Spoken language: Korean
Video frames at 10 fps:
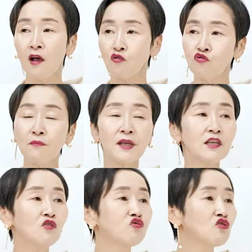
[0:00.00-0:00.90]

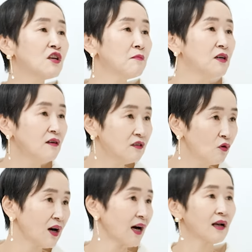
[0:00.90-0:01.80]
국민이 국힘을
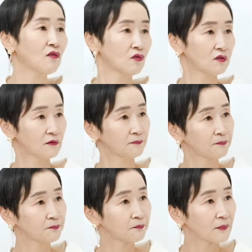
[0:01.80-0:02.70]
응원 안 할 거거든
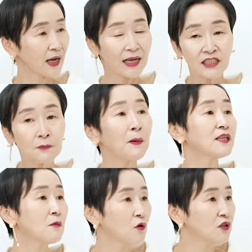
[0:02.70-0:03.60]
음. 같이
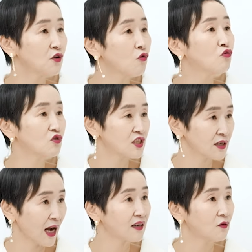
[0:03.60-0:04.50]
빠져버린 형국으로
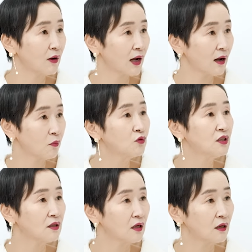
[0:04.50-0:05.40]
지금 가는 거야 음.
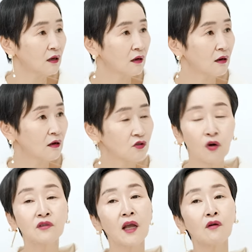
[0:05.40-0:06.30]
본인이.
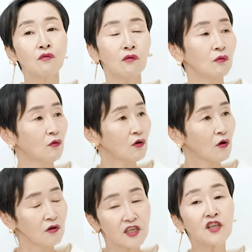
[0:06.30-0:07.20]
절대로
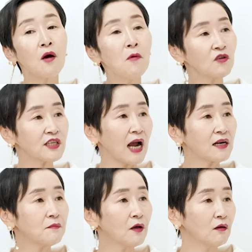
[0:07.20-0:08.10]
이겨먹지
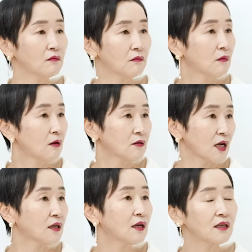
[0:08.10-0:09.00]
않으면
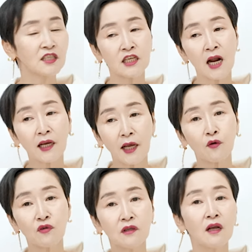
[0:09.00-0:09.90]
자기가
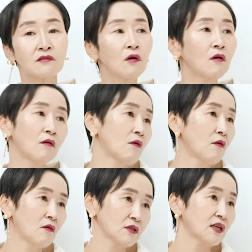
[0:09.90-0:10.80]
친한계로 인해서
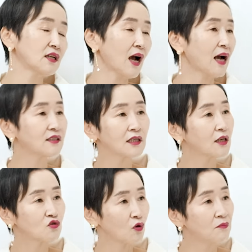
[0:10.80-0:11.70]
자기가
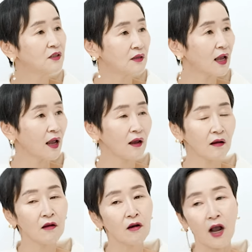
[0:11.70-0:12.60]
강자될 수 없는데
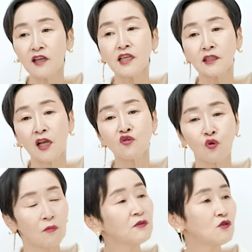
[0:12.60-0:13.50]
강자될
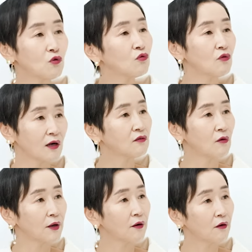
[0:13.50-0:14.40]
수 없는 쪽으로 가는
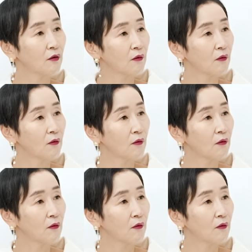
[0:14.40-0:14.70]
거예요.